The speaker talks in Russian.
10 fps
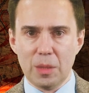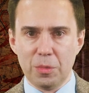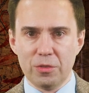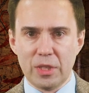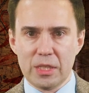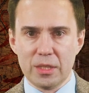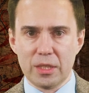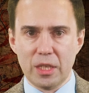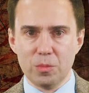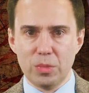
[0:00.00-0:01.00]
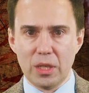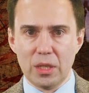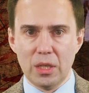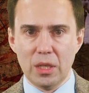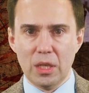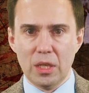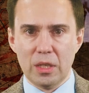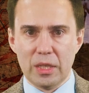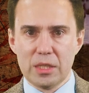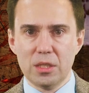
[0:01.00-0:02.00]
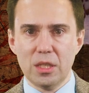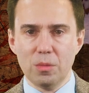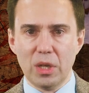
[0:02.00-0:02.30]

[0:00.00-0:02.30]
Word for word: я повторял скорбя. Россия,